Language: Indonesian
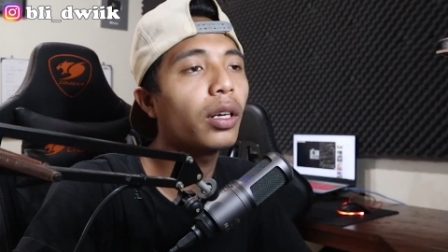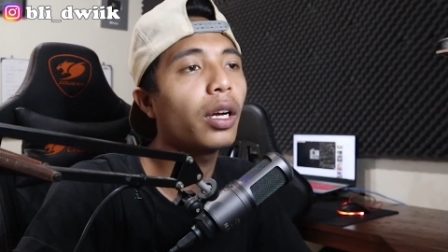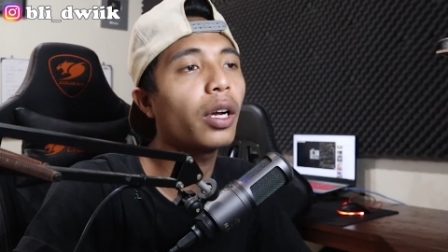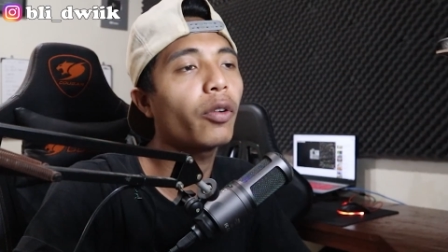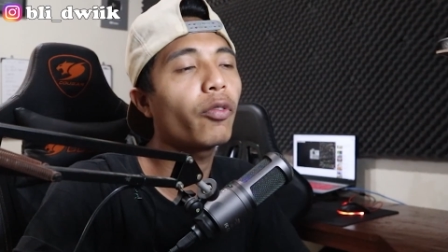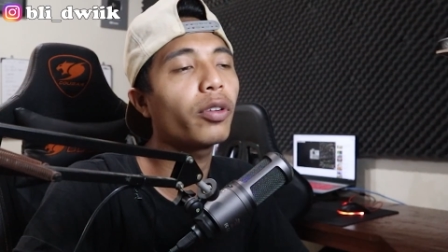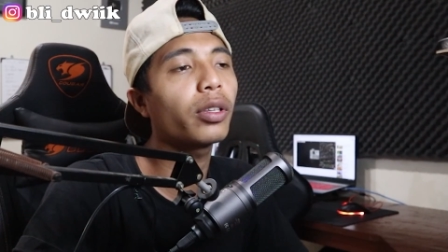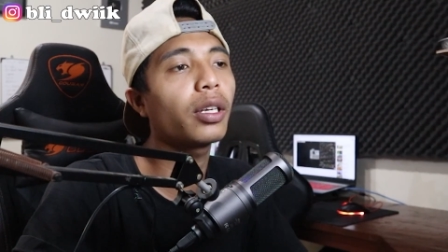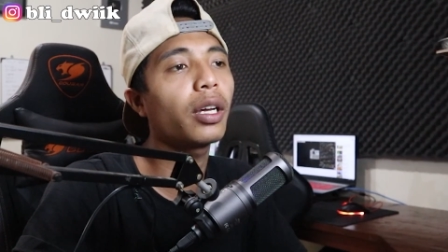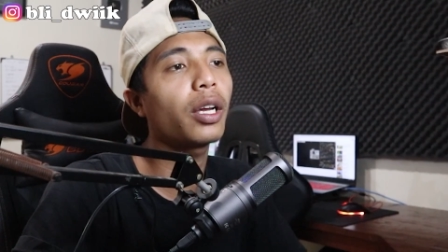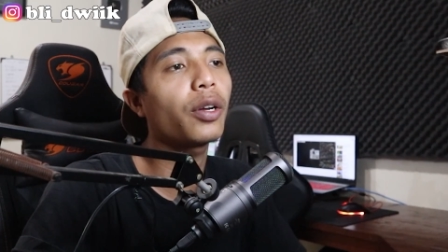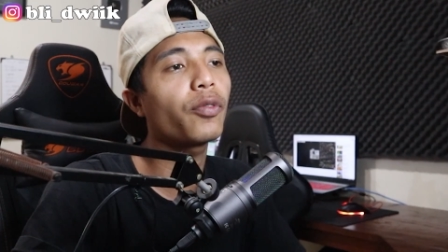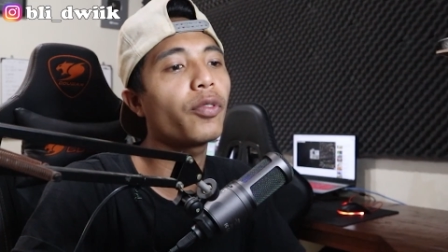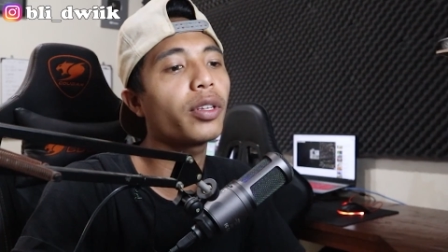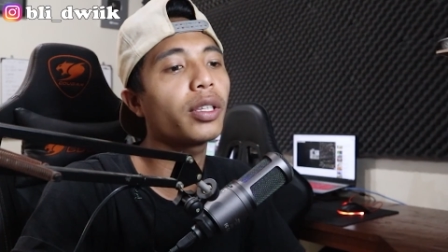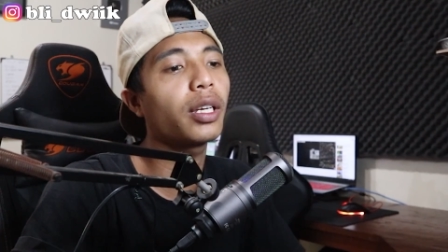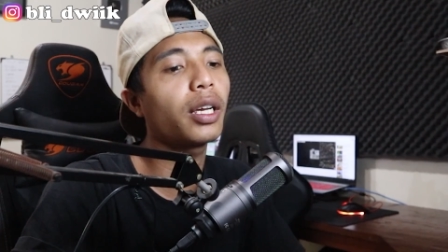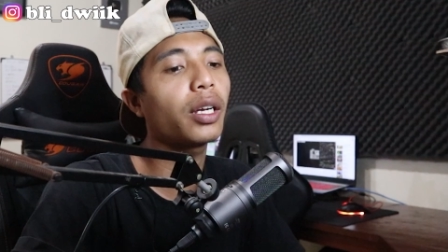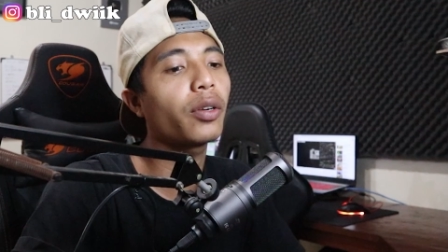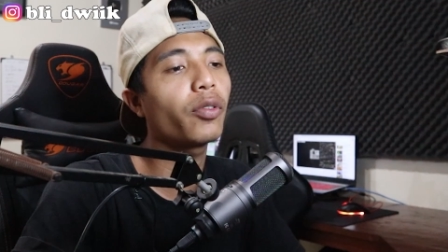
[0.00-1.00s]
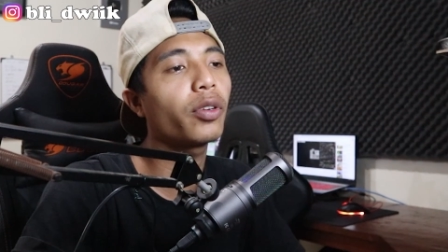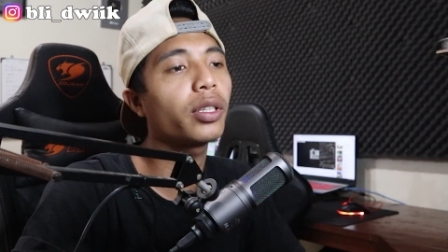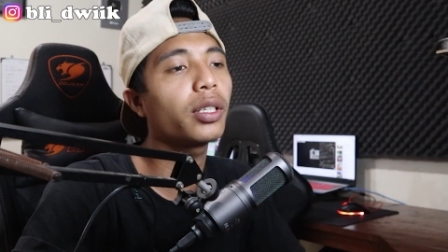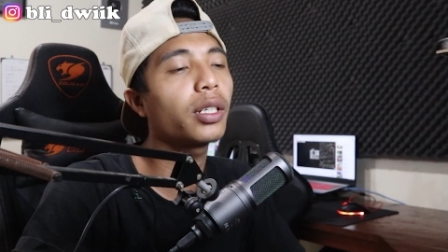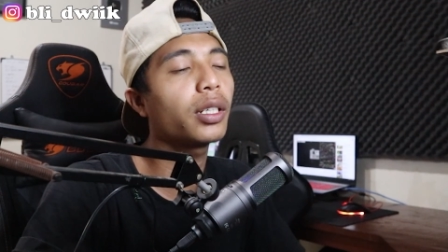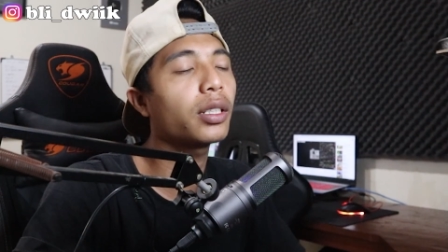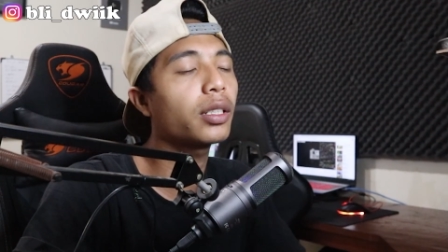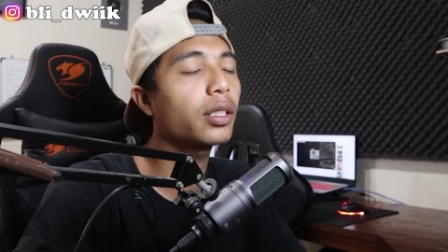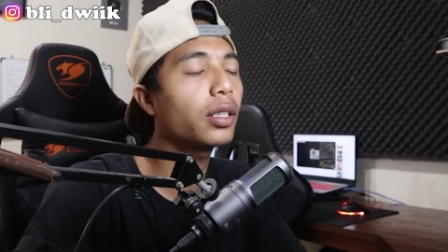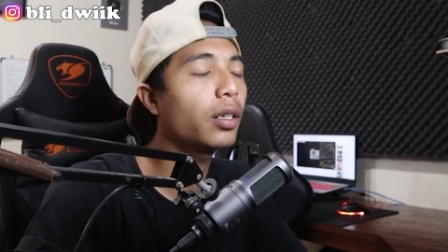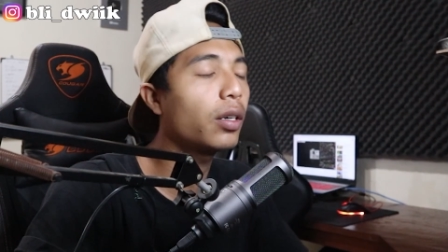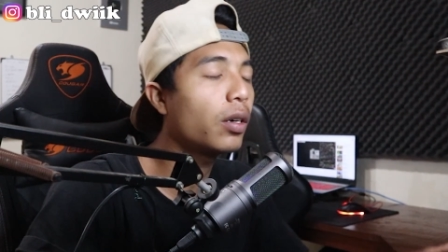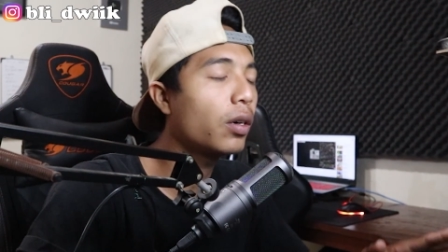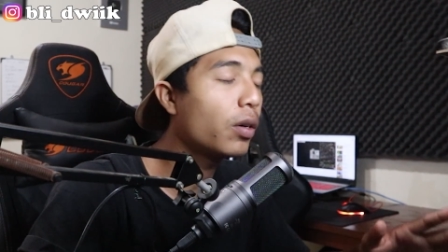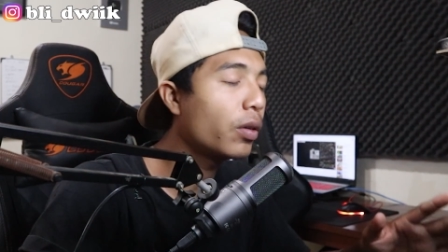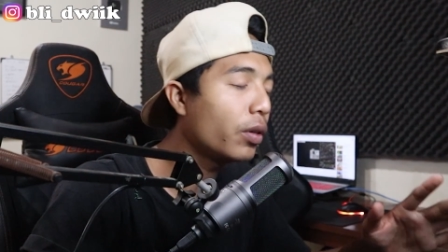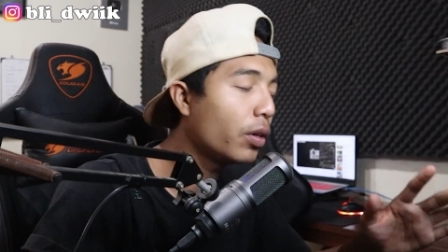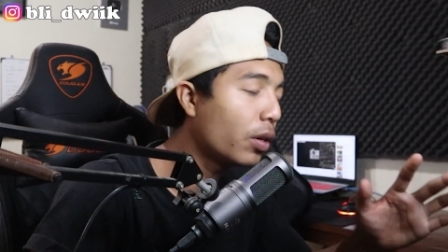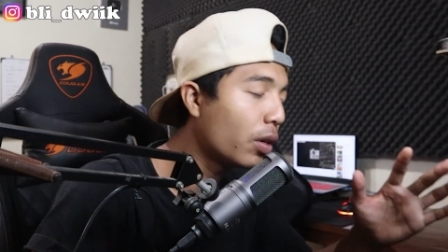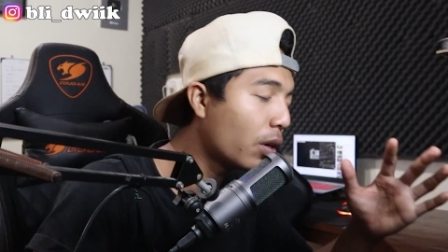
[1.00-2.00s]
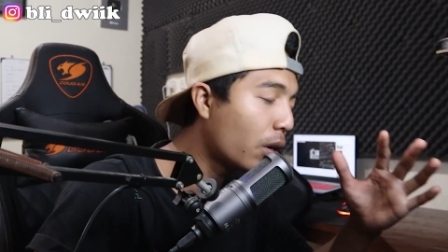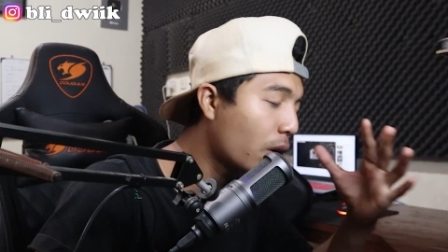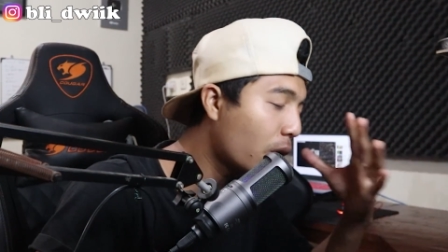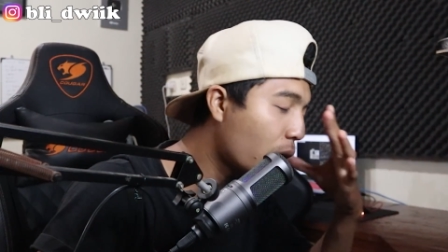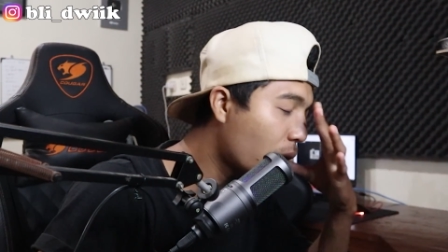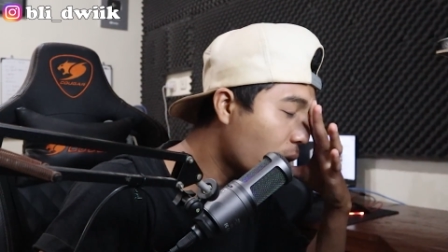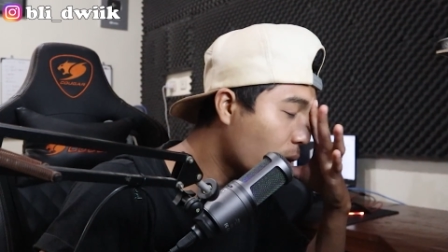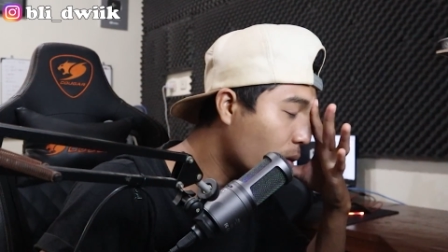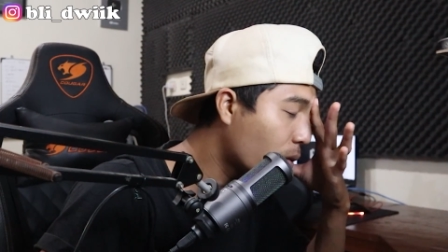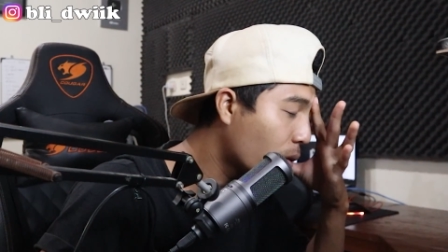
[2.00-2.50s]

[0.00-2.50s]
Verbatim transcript: the heck, what the heck, what the heck, what the heck Oh no